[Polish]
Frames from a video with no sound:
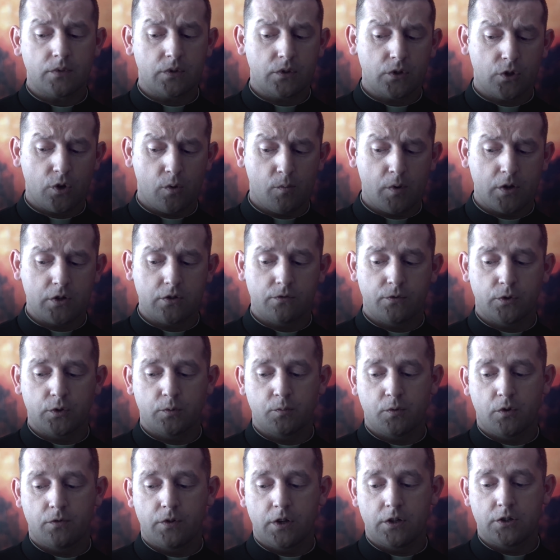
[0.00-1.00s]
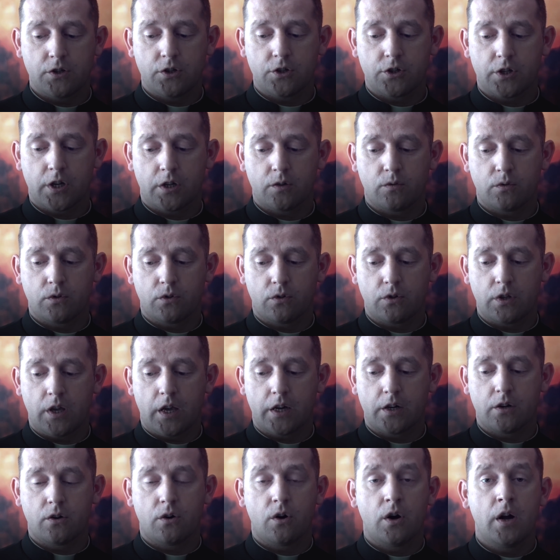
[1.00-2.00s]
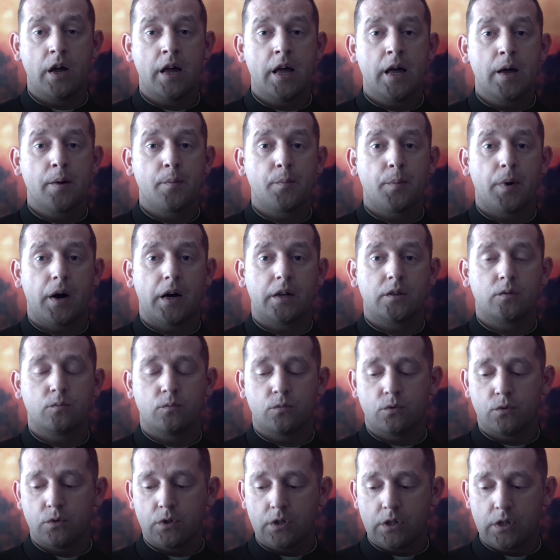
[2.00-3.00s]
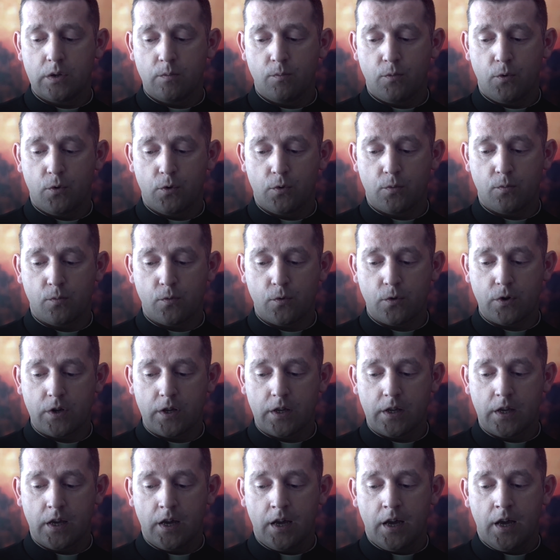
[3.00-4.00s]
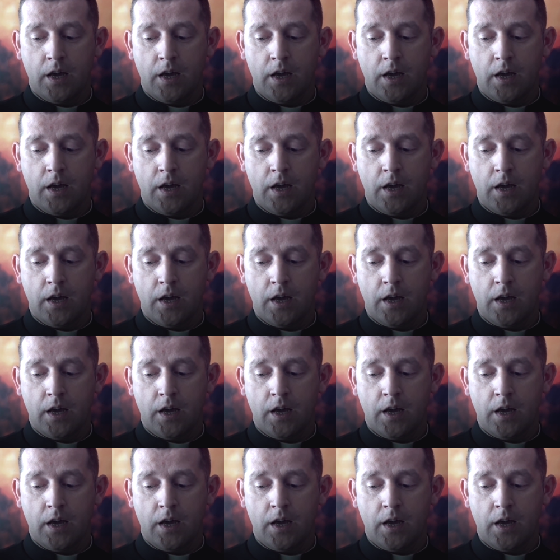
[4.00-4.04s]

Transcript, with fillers: Tomasz w odpowiedzi rzekł do niego: Pan mój i Bóg mój.